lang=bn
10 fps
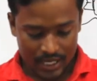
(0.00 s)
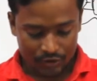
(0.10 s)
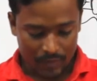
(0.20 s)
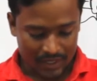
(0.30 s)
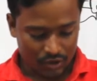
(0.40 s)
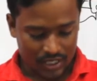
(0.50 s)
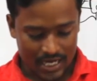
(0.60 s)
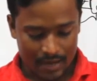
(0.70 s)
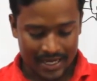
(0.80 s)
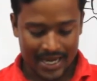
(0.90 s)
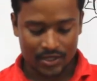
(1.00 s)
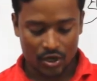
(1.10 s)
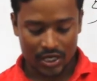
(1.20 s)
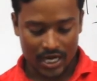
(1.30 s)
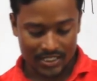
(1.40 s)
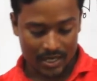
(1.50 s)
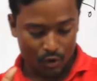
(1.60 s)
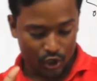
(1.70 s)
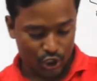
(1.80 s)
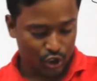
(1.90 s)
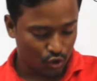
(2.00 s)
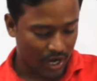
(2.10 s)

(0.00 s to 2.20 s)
তো এবার চলে বলে যাই আমরা এই ধরনের রাষ্ট্রের বৈশিষ্ট্য